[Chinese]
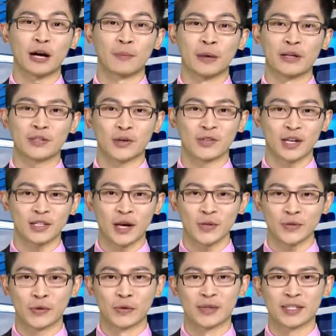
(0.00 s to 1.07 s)
让民众消
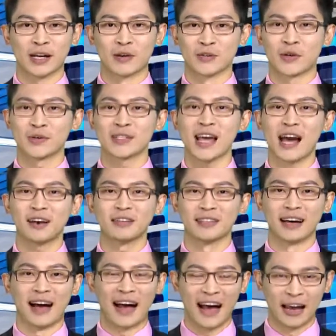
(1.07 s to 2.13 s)
消暑，享受夏日
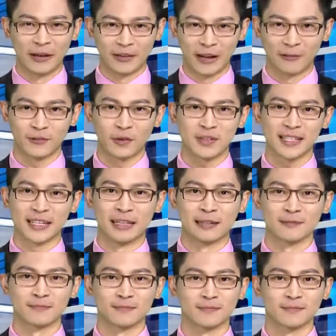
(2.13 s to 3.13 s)
的海洋风情。